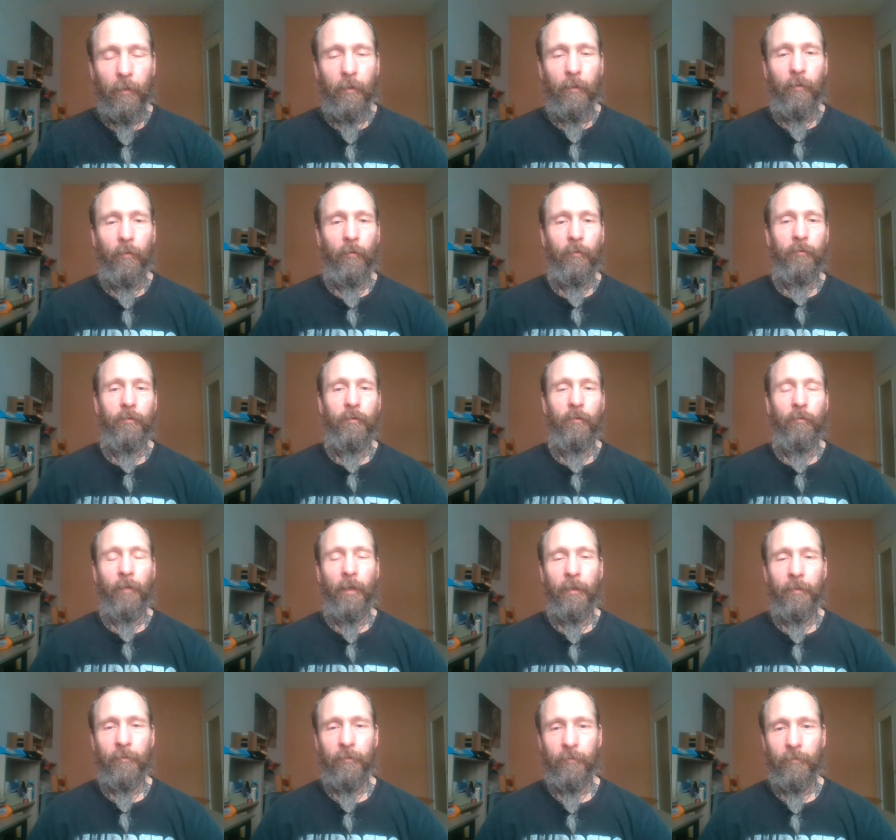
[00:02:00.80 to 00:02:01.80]
und so
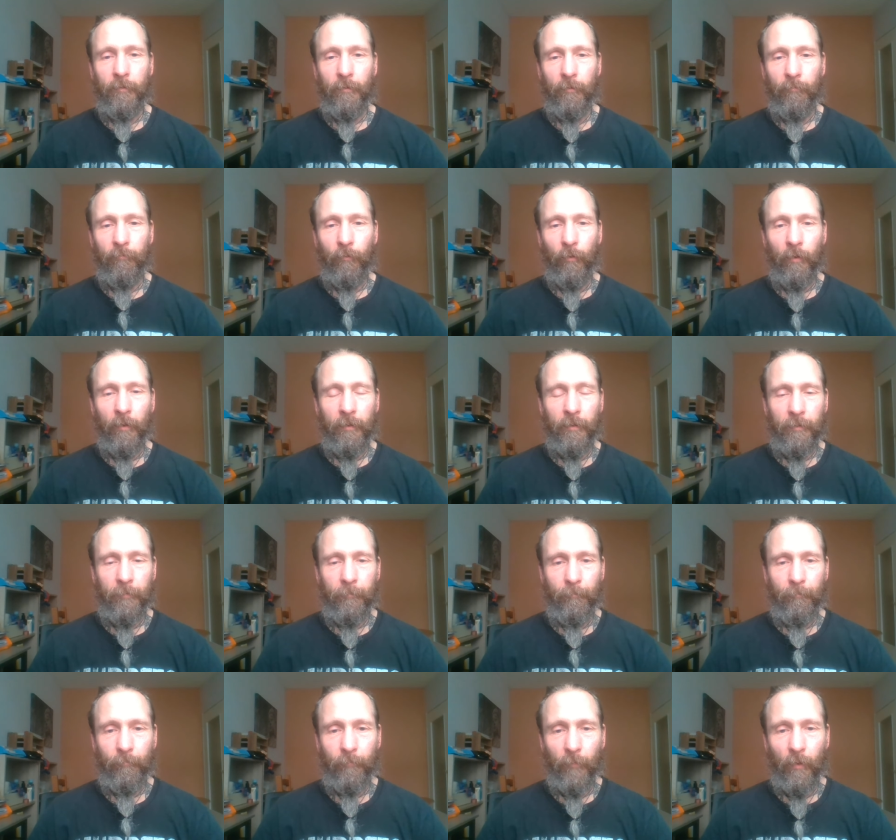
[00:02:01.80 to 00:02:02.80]
weiter und so fort.
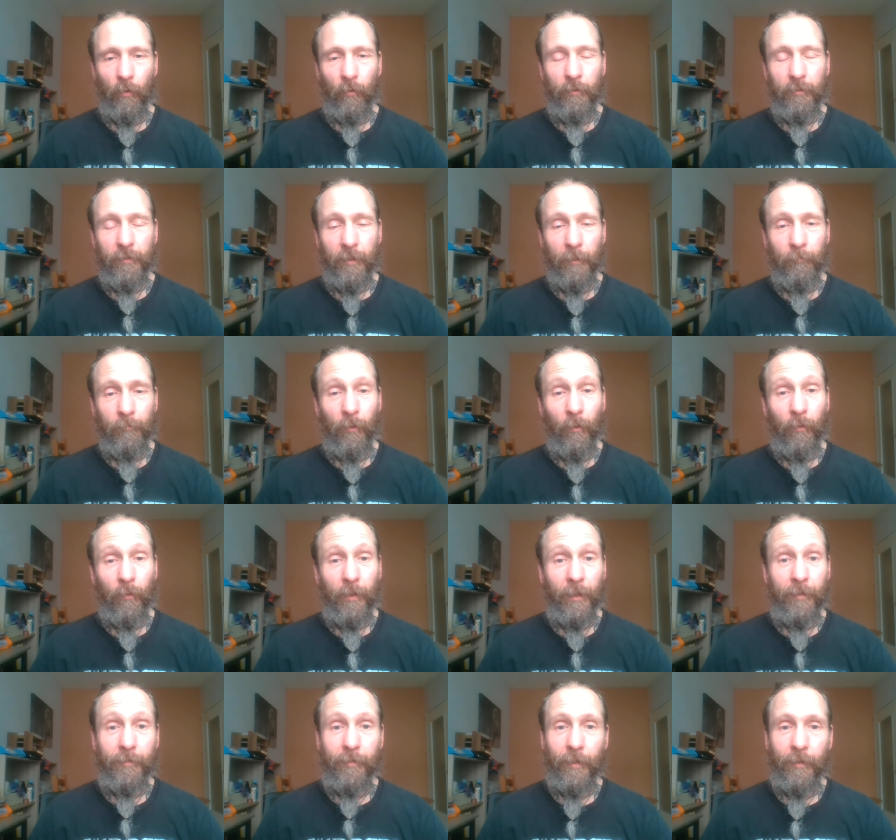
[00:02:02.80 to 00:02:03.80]
Doch es gibt noch
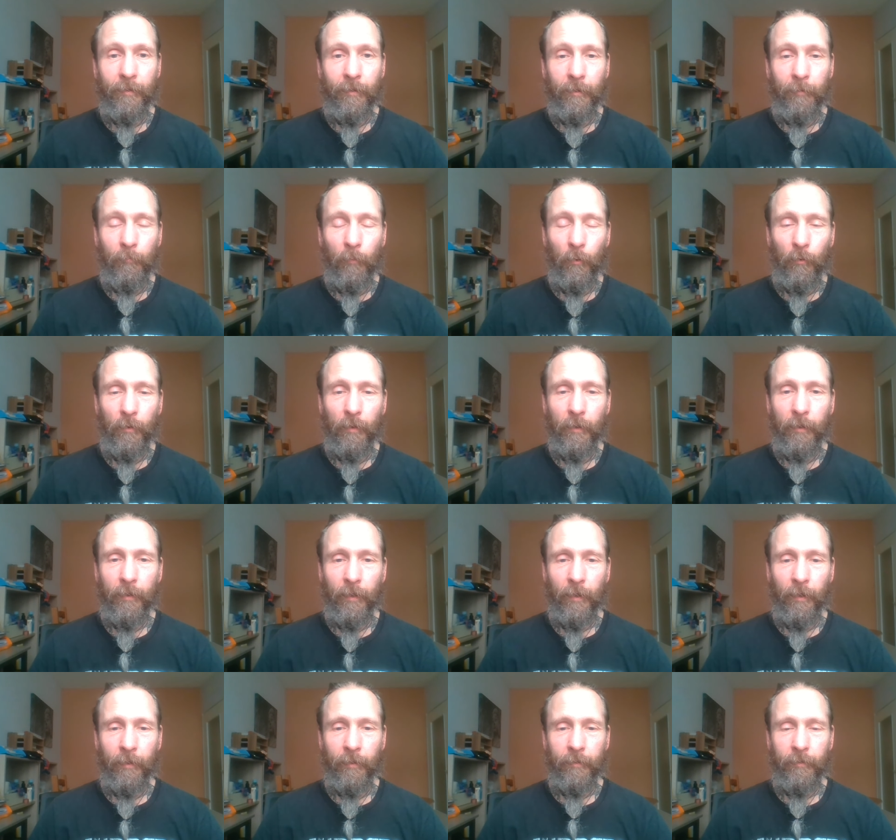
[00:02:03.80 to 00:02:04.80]
ganz andere
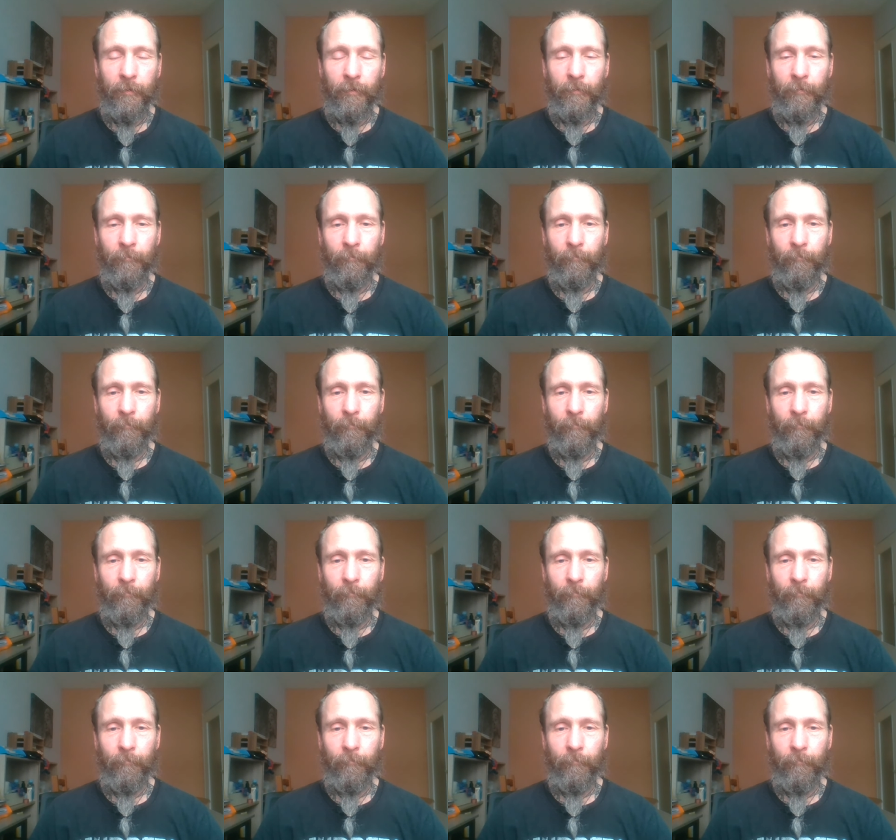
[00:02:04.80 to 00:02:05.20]
Möglichkeiten.